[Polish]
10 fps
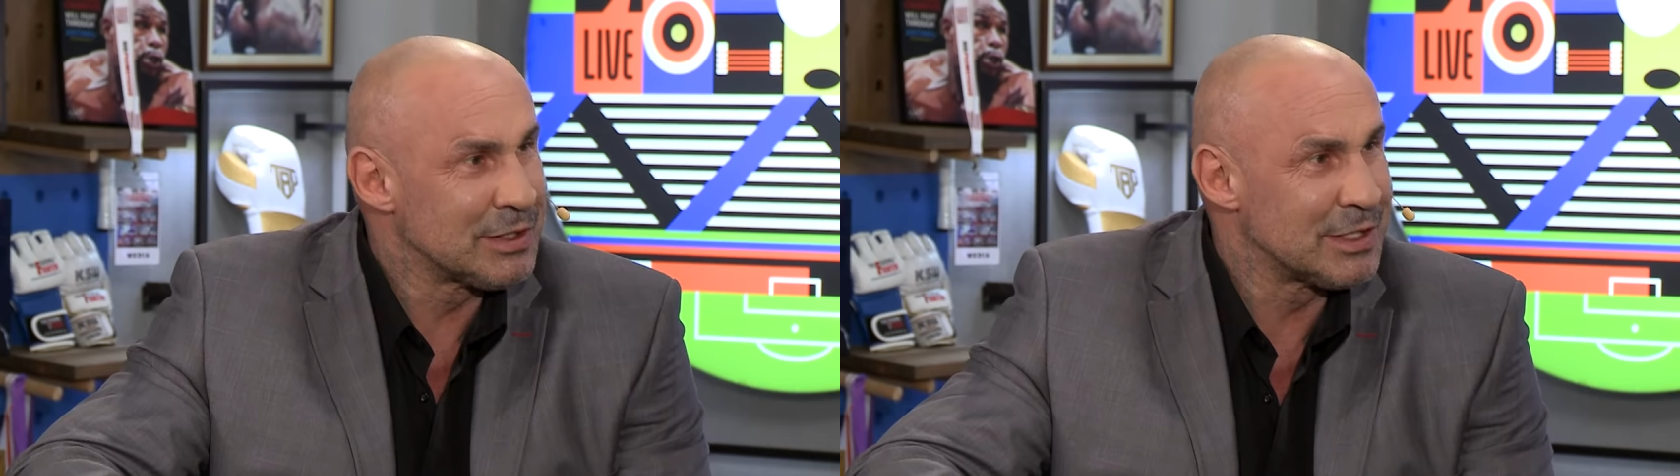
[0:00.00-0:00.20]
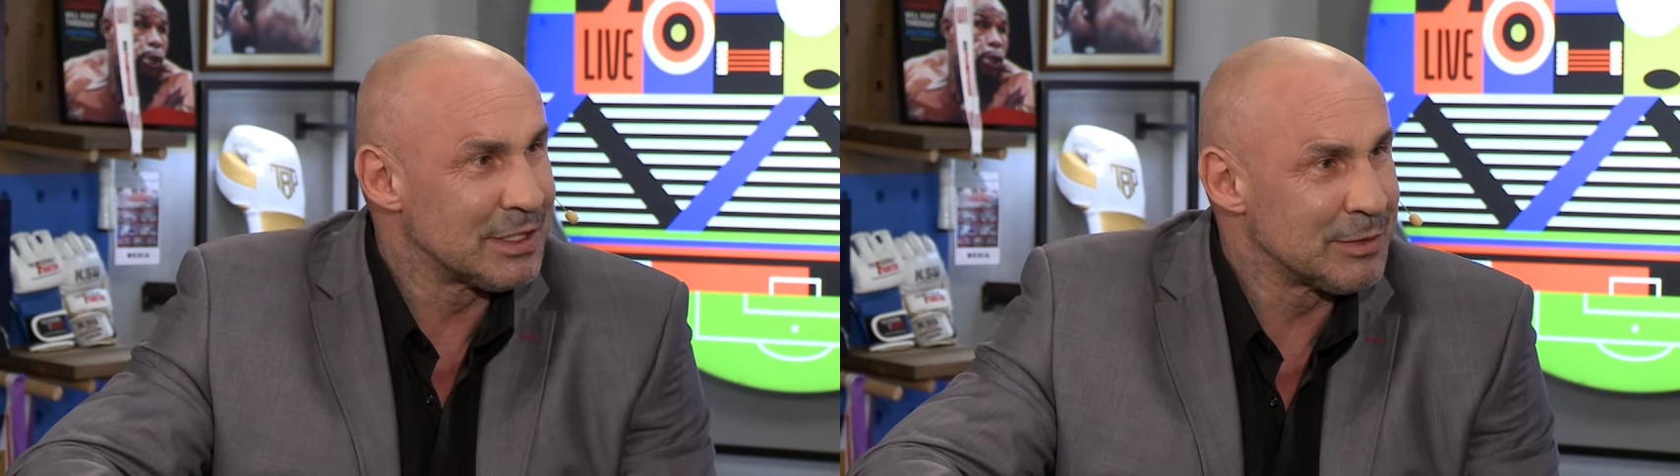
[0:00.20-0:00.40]

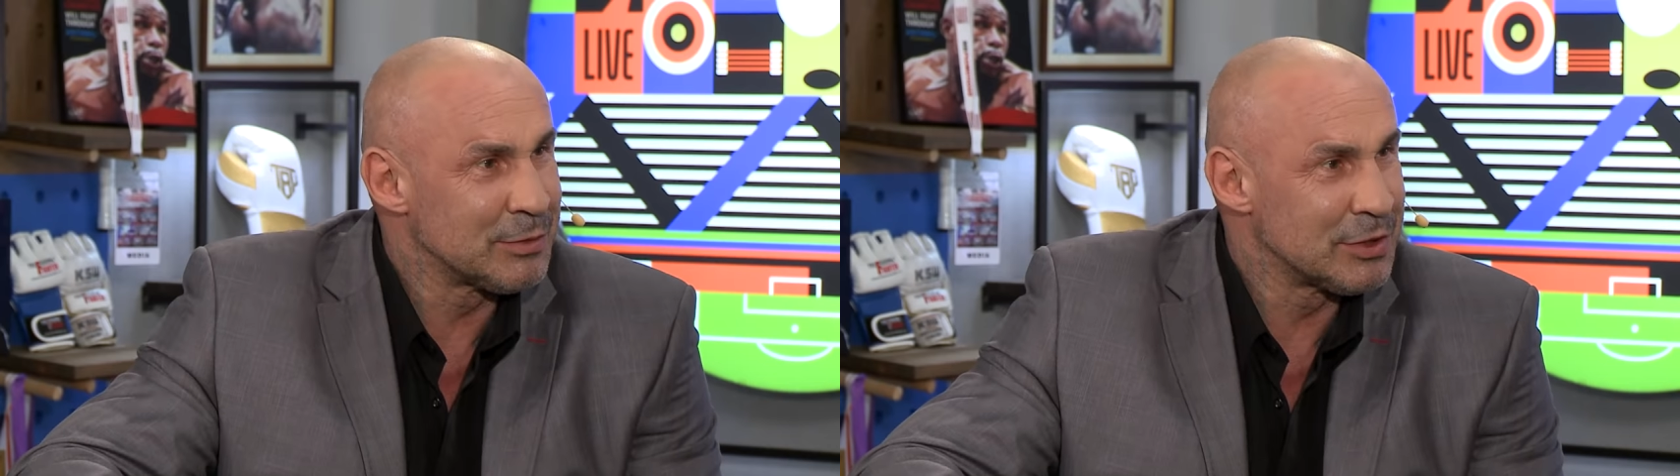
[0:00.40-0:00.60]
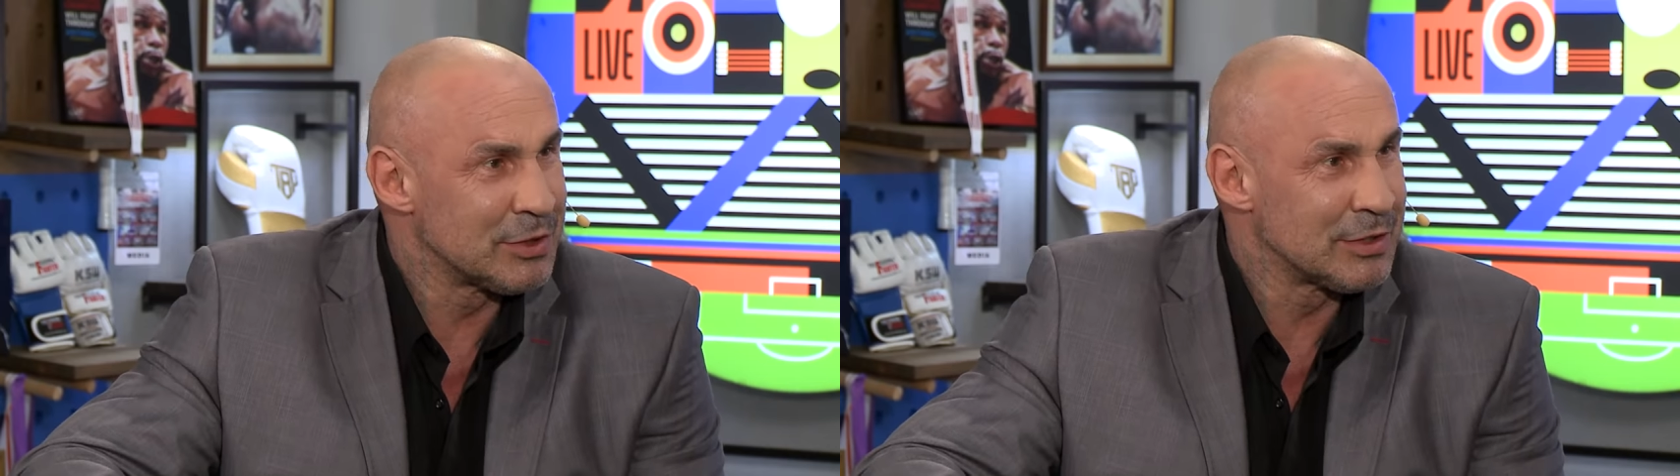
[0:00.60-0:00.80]

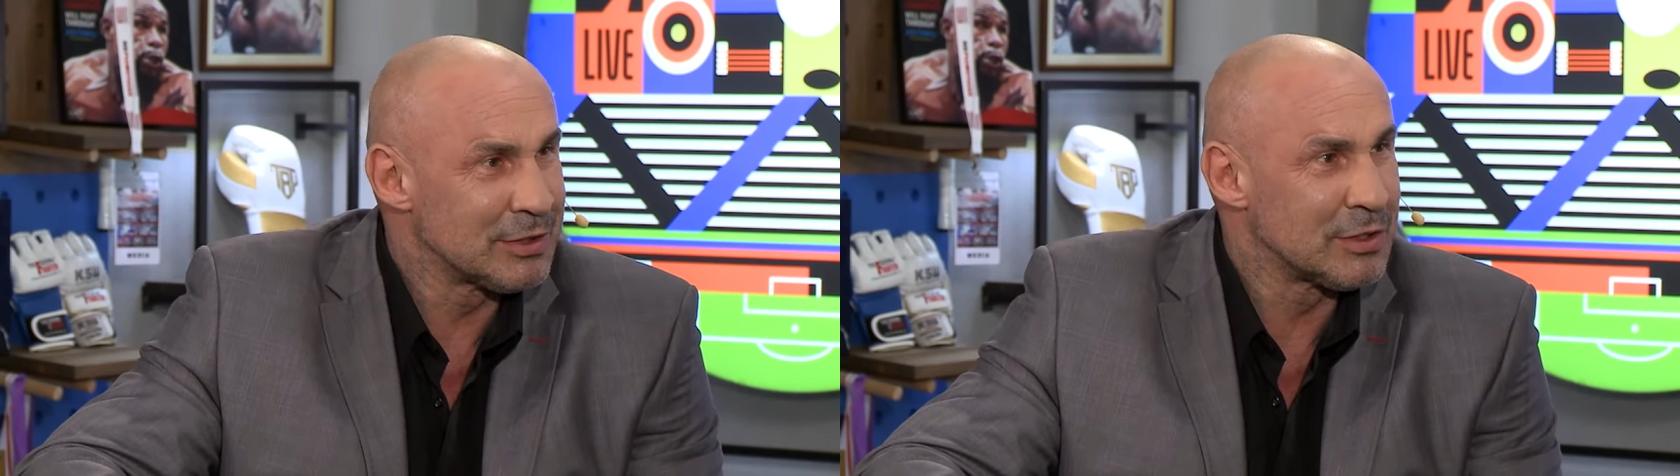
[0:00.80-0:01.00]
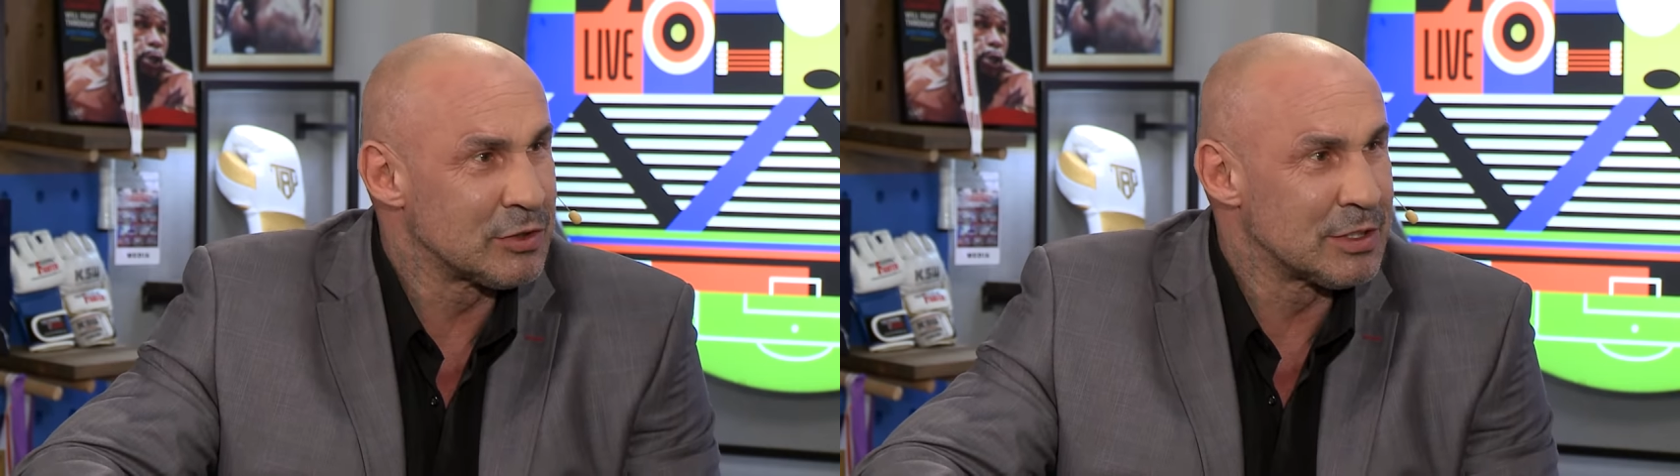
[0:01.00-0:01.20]
zgadzam się, że
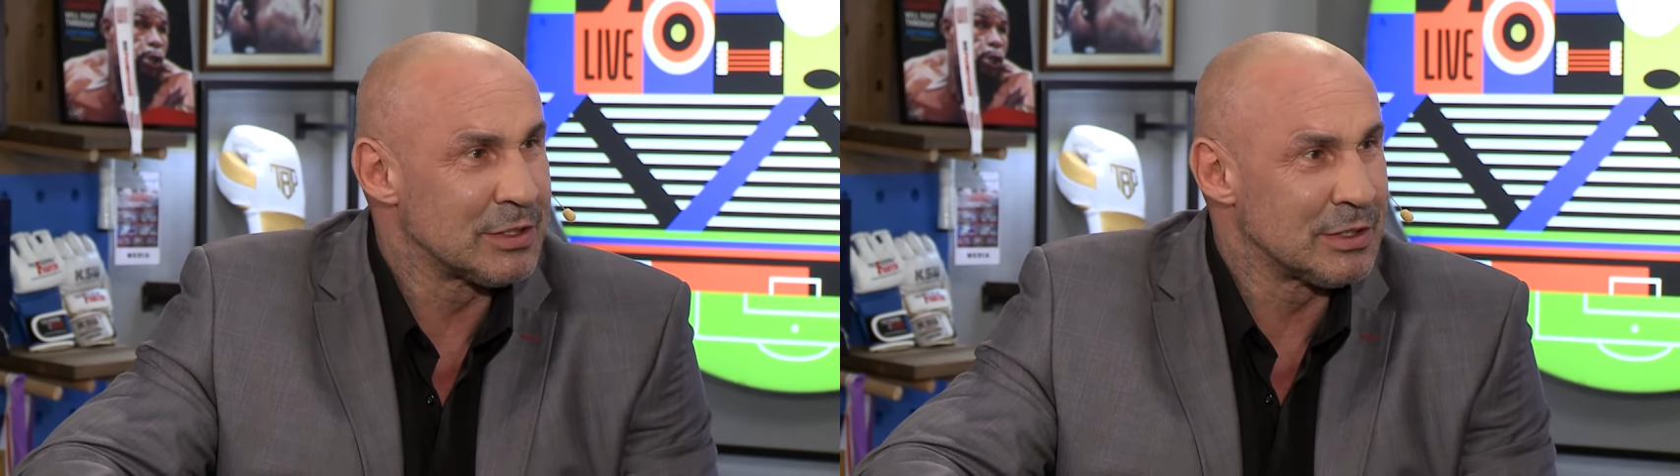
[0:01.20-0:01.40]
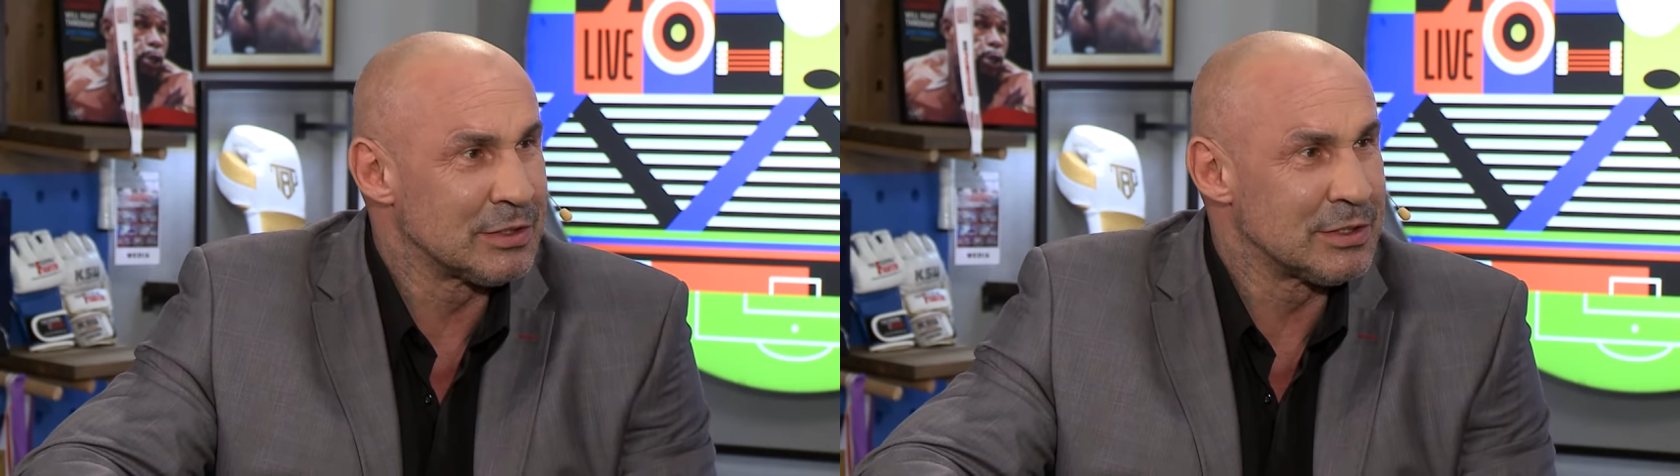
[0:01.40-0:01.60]
to
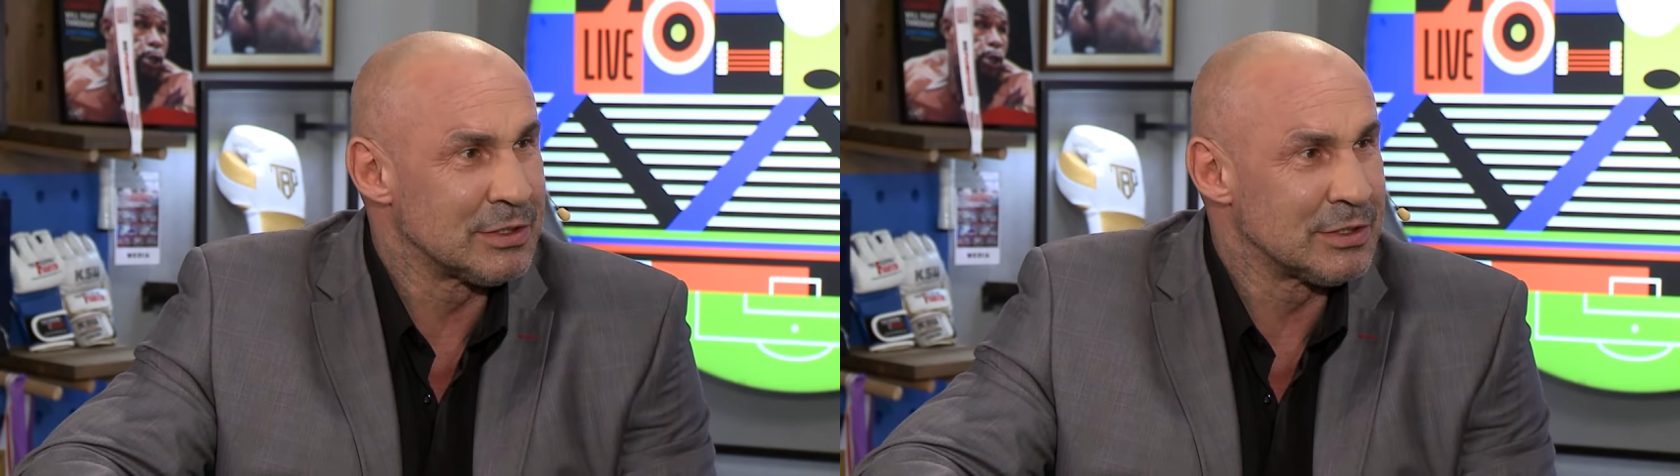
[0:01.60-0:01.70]
114,